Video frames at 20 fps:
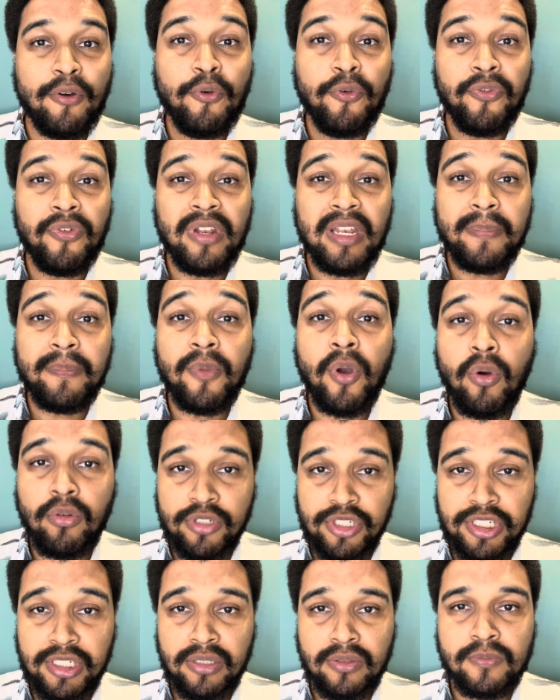o Felipe
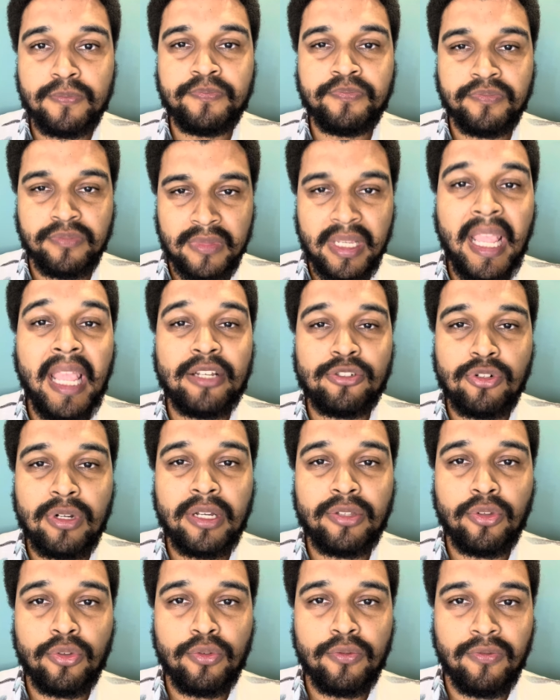Coutinho,
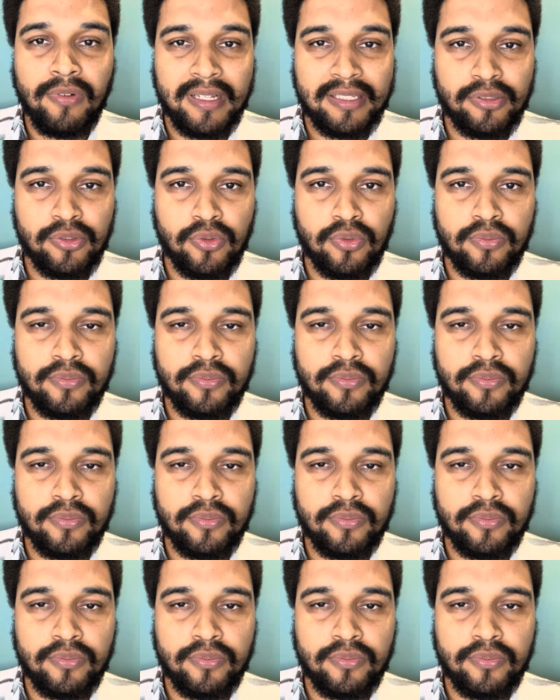ex-jogador do Vasco.